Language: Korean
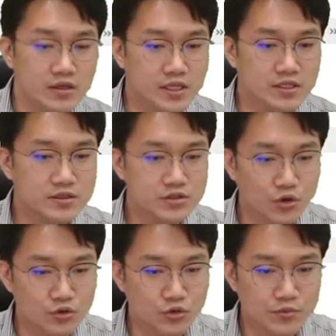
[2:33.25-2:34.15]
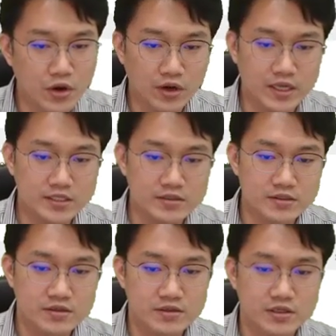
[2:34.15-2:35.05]
사실 저도 몇
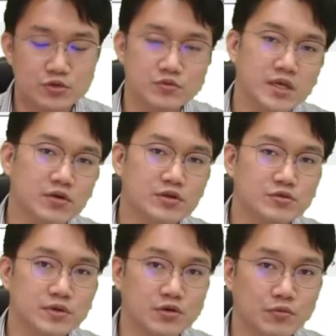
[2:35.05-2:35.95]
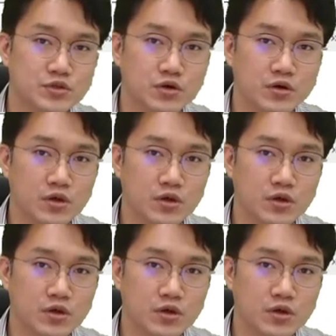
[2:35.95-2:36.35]
가지는 그렇게 좀 사용할 수밖에 없죠